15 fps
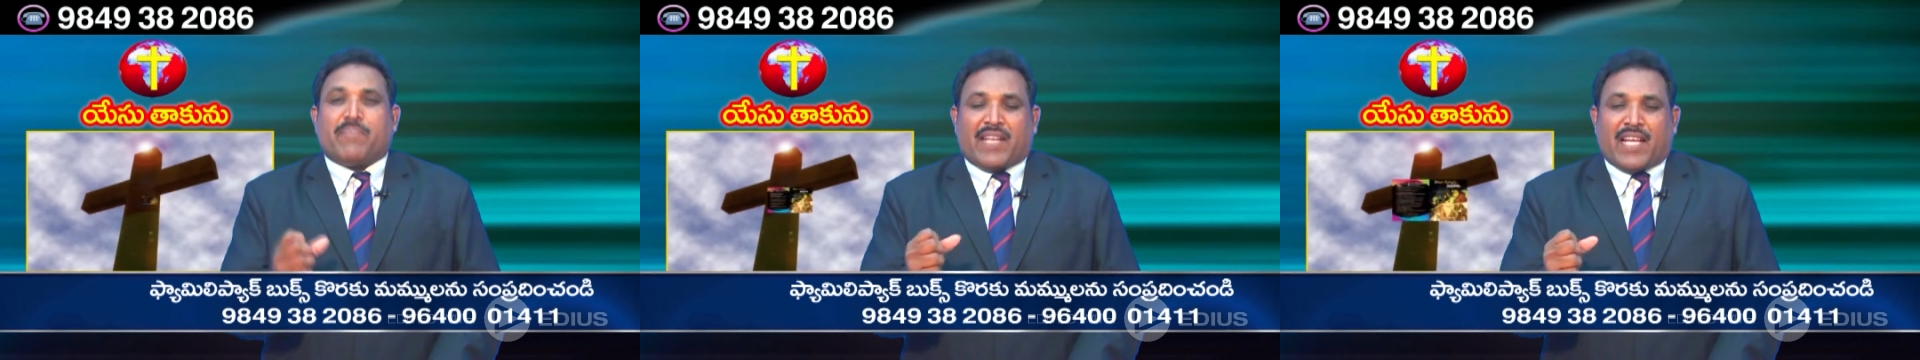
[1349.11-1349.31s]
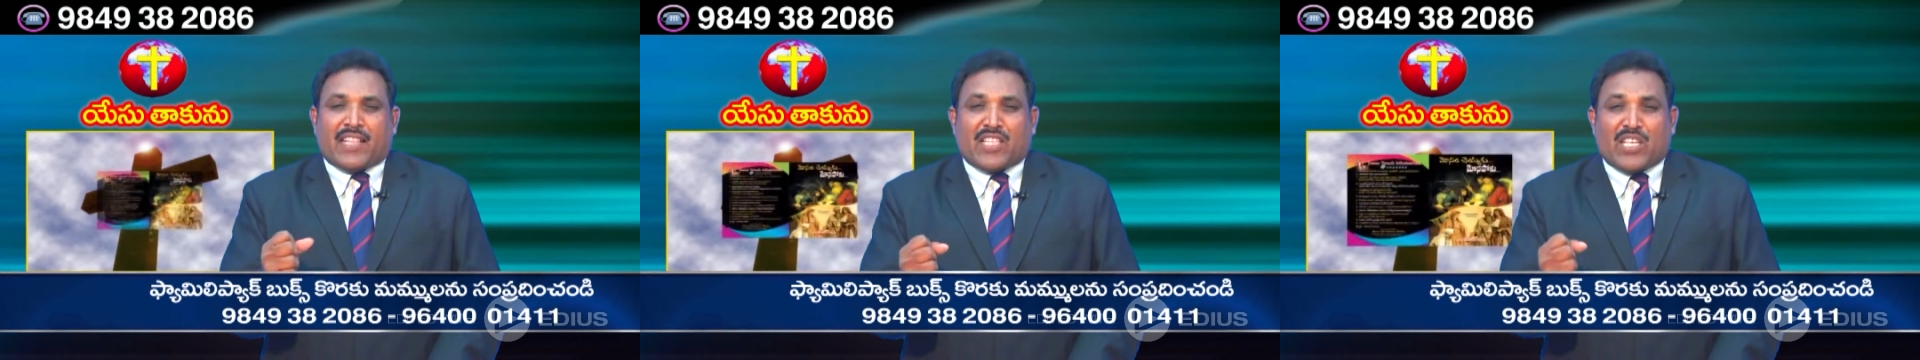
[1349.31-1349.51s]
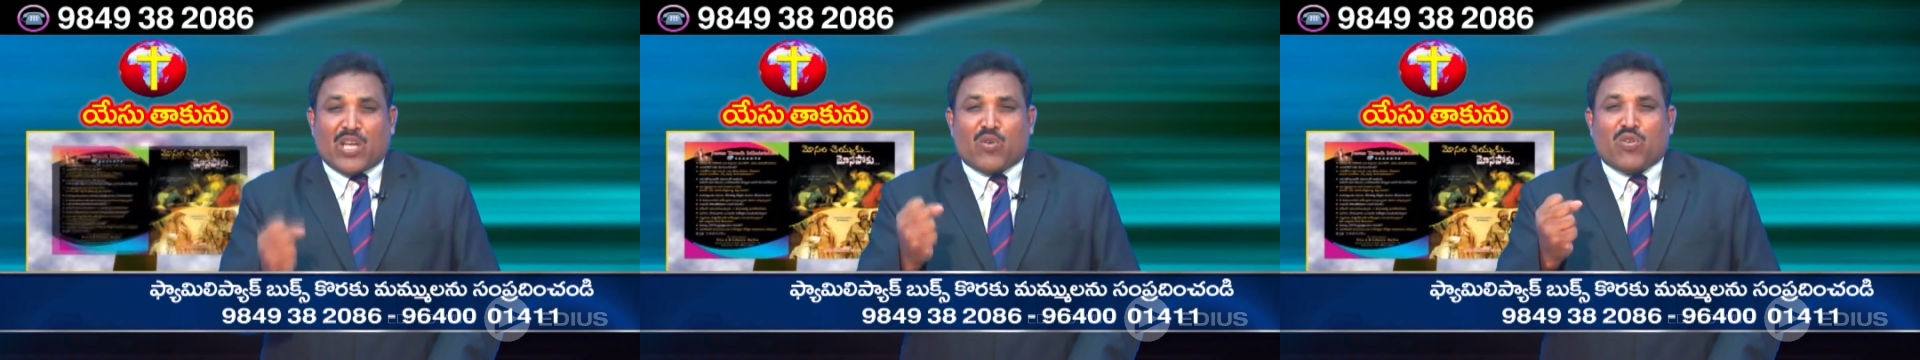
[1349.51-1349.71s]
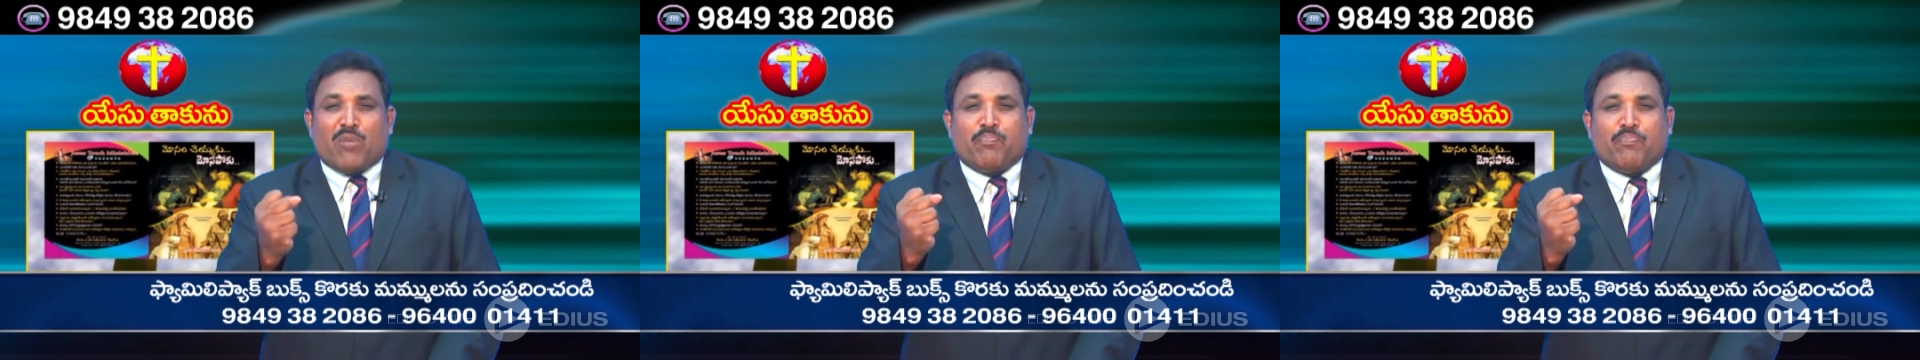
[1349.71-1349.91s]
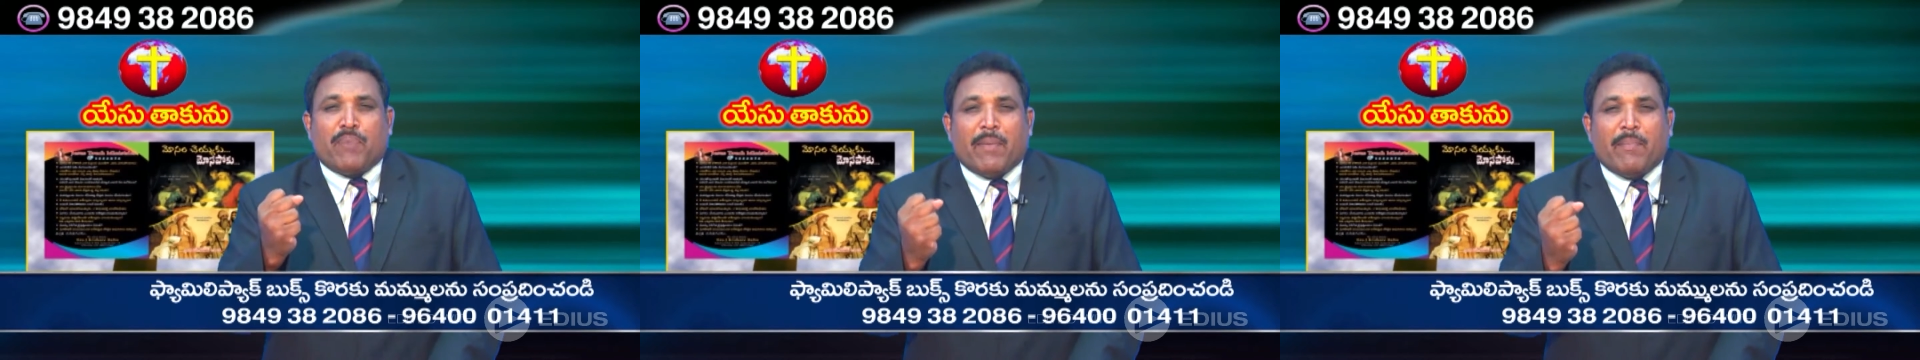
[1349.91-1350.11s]
ప్రార్థన
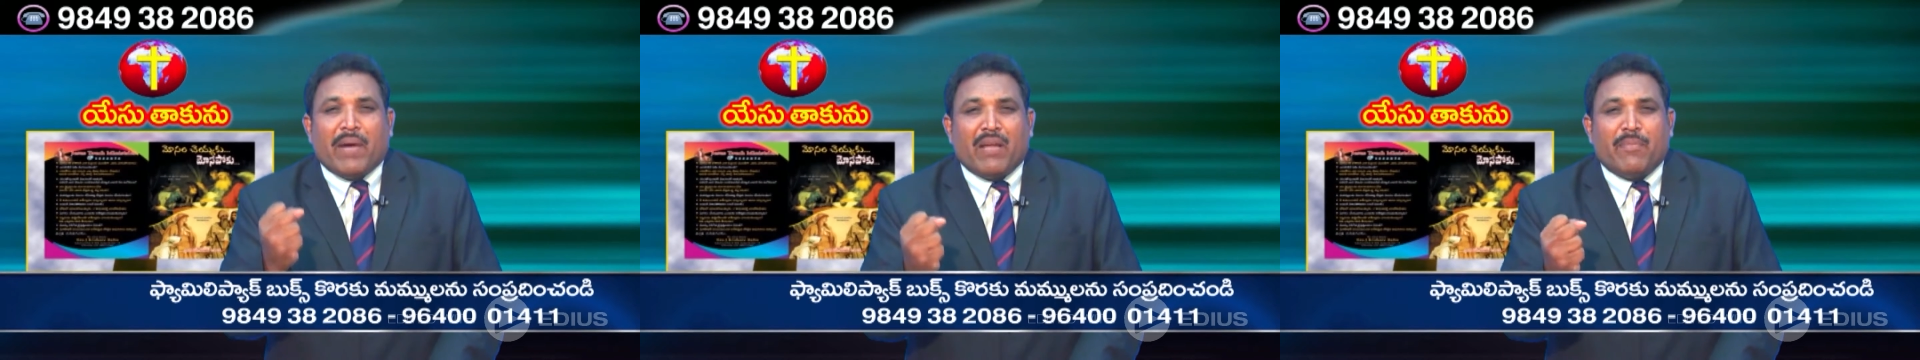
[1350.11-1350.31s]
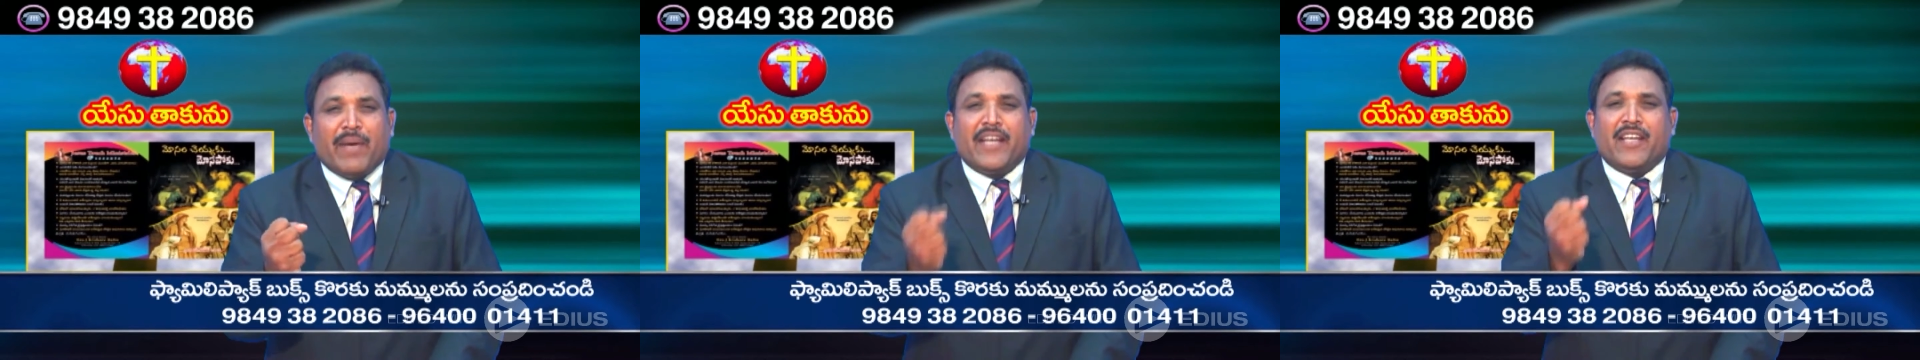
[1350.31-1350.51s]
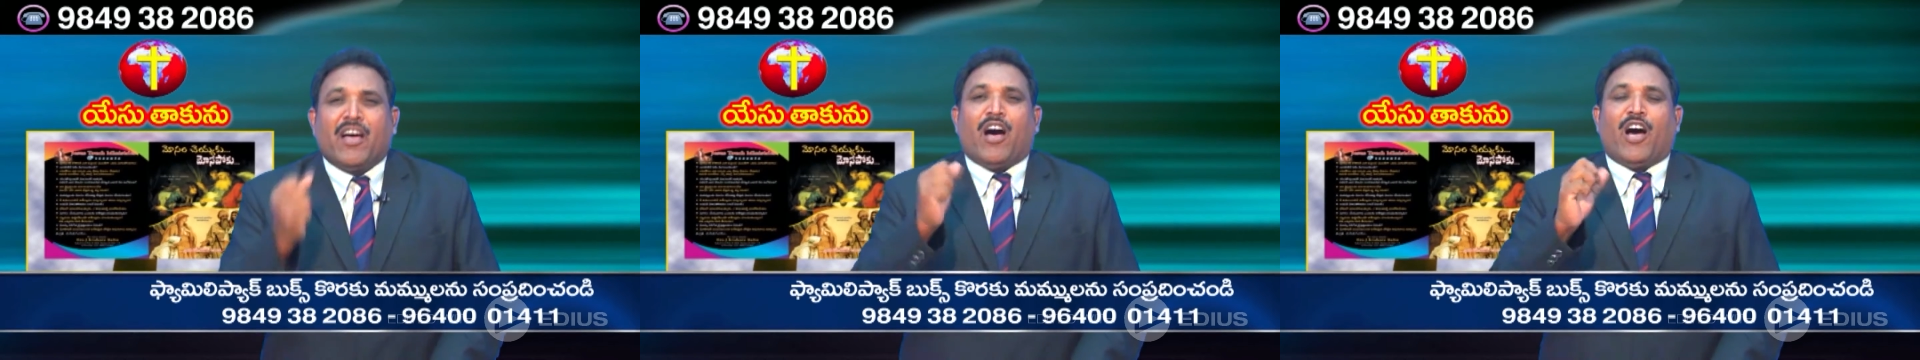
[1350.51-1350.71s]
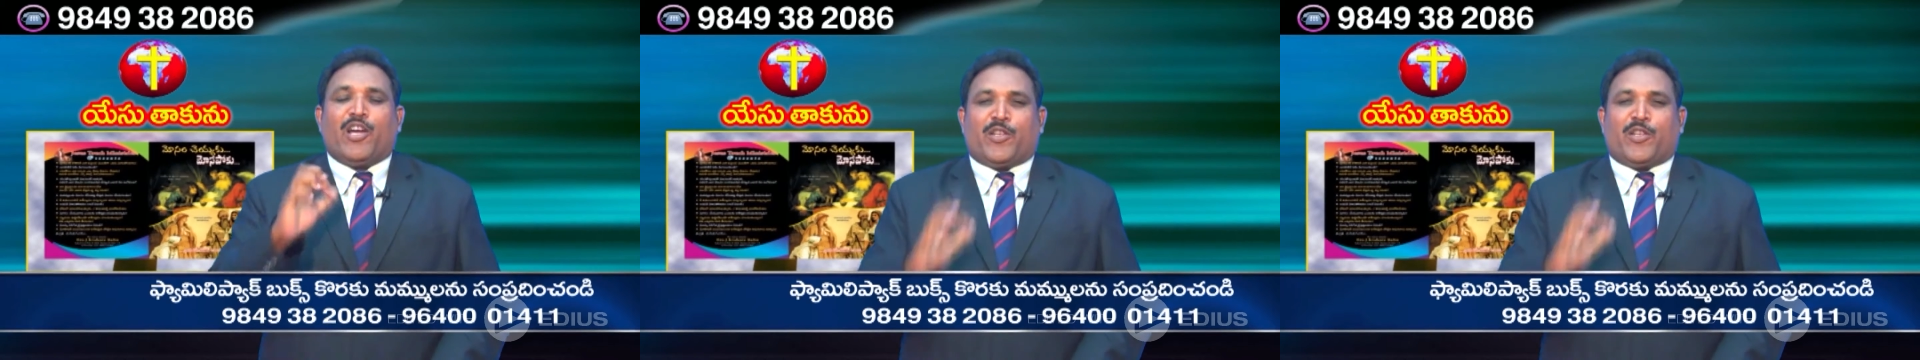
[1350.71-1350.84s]
గొప్ప బలమైన